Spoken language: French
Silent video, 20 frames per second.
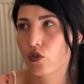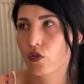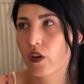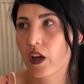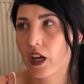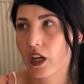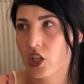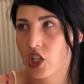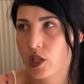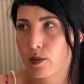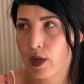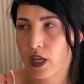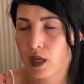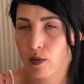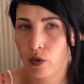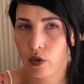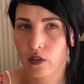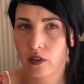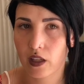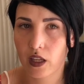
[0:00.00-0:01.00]
fais un régime
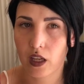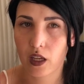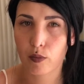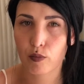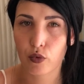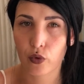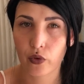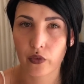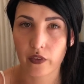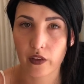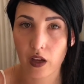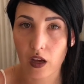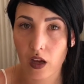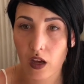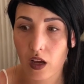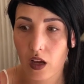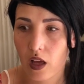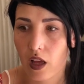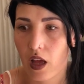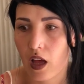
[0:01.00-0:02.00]
alimentaire pour
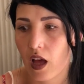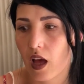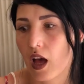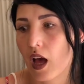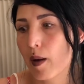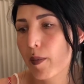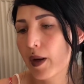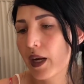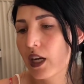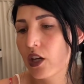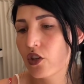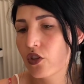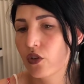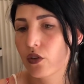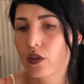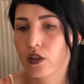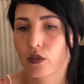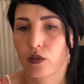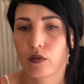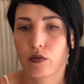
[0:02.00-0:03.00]
ça. Après les
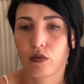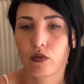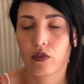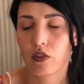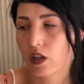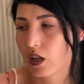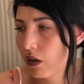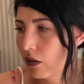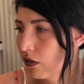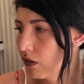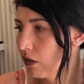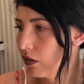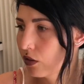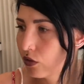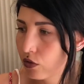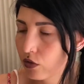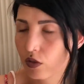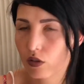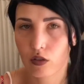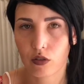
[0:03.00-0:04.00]
gens ils sont tous là, oh,
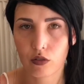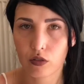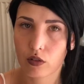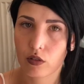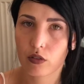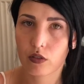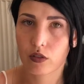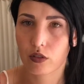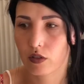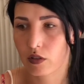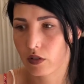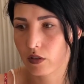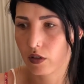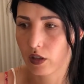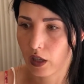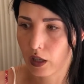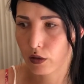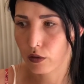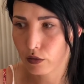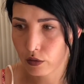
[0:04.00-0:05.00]
tu te rends compte, la
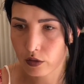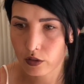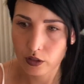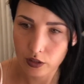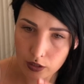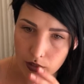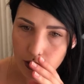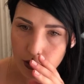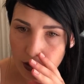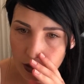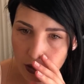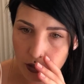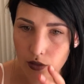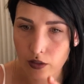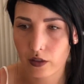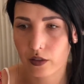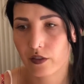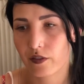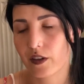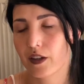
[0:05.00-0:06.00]
euh, elle
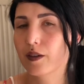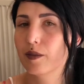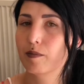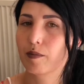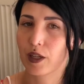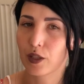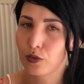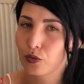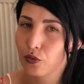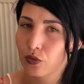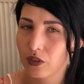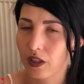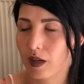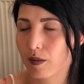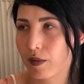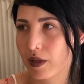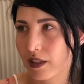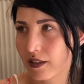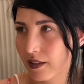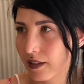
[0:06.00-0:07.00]
enfin, pas tous hein,
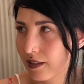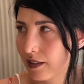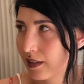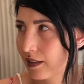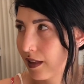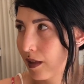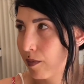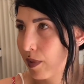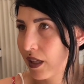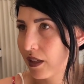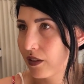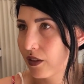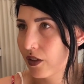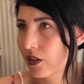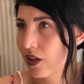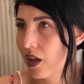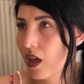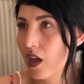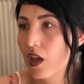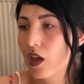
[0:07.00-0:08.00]
mais certaines
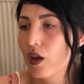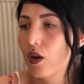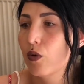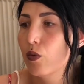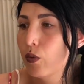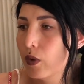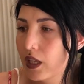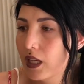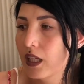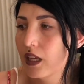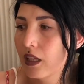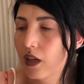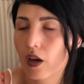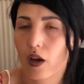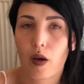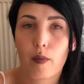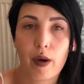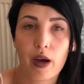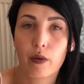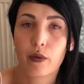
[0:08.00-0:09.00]
personnes. Oui,
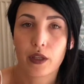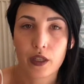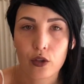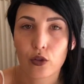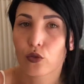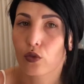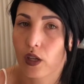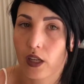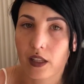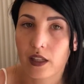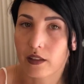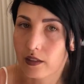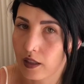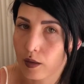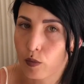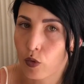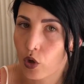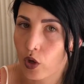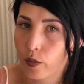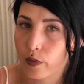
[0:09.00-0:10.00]
bah oui, quand on a des
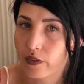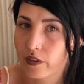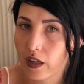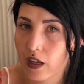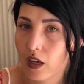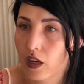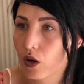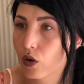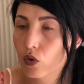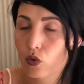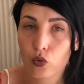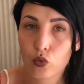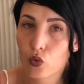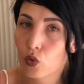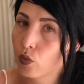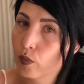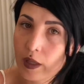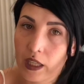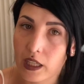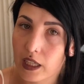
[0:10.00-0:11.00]
traitements comme ça, ou
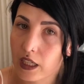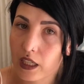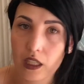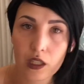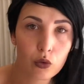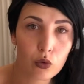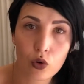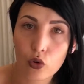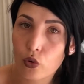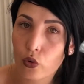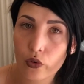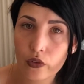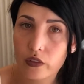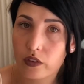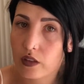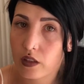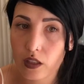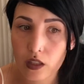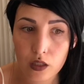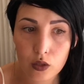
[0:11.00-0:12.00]
on maigrit, où ou on
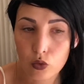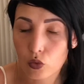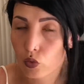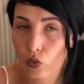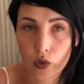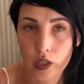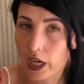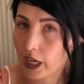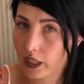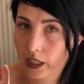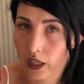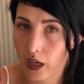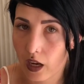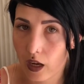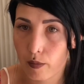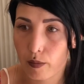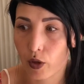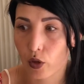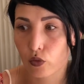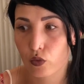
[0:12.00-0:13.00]
grossit ou il n'y a
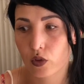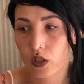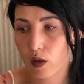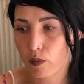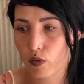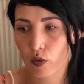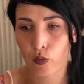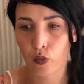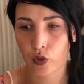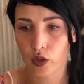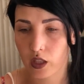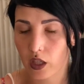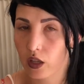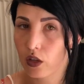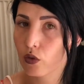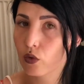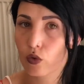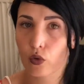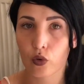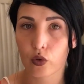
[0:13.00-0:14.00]
rien, mais en tout cas pour mon
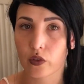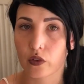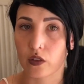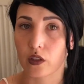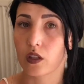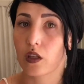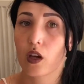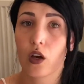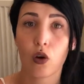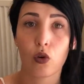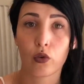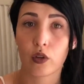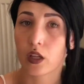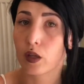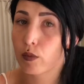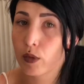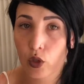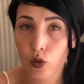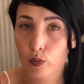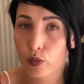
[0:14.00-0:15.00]
cas, on grossit. On a
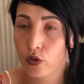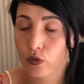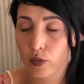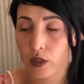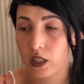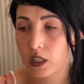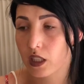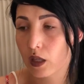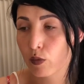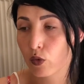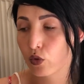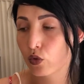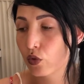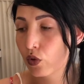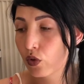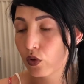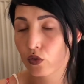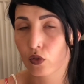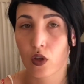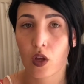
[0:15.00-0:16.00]
une ménopause
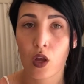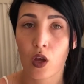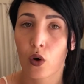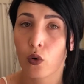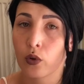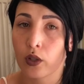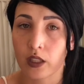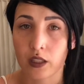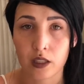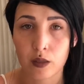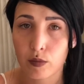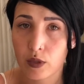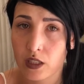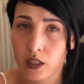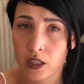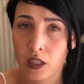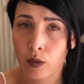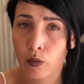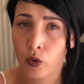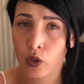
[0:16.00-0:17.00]
médicamenteuse, on a des
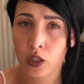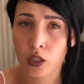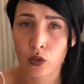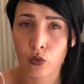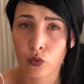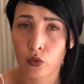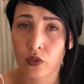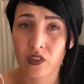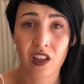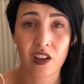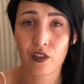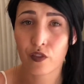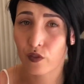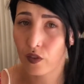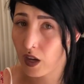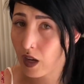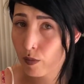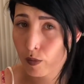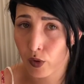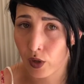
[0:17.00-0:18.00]
médicaments qui nous
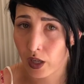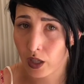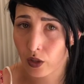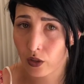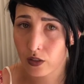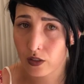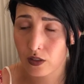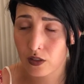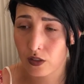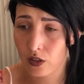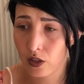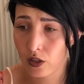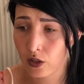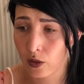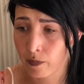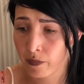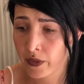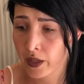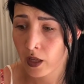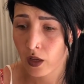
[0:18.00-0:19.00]
affament, la
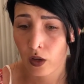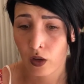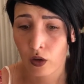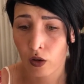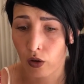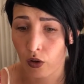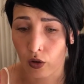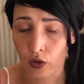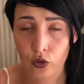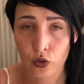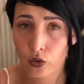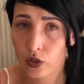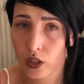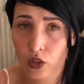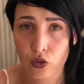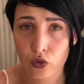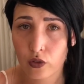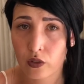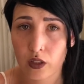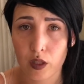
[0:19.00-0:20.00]
cortisone, euh, que des
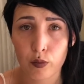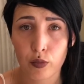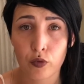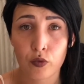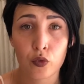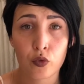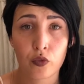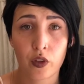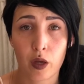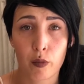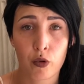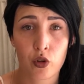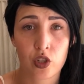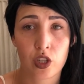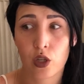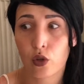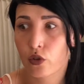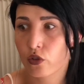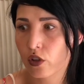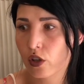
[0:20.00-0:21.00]
choses qui peuvent nous faire
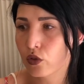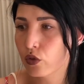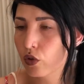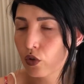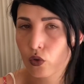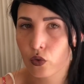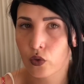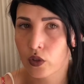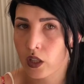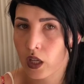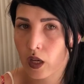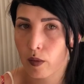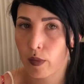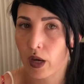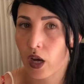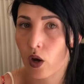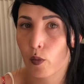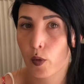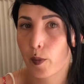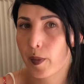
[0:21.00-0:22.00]
manger. Le seul truc qu'on a,
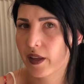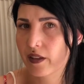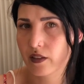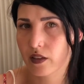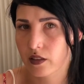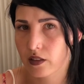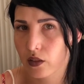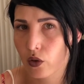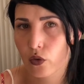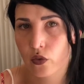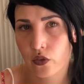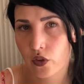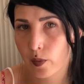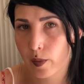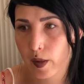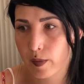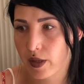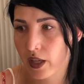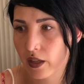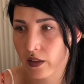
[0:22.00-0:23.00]
bah, on peut pas sortir, on se sent
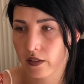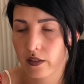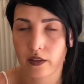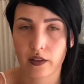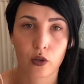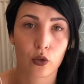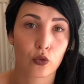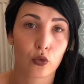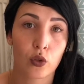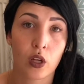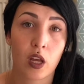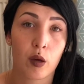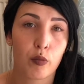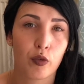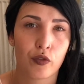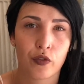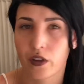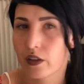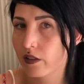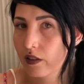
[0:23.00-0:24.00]
pas bien, c'est quand on a un peu
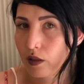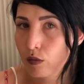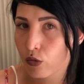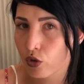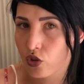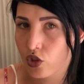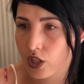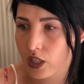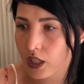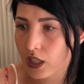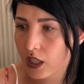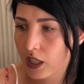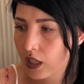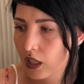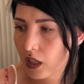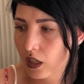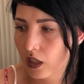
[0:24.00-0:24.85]
faim, c'est manger.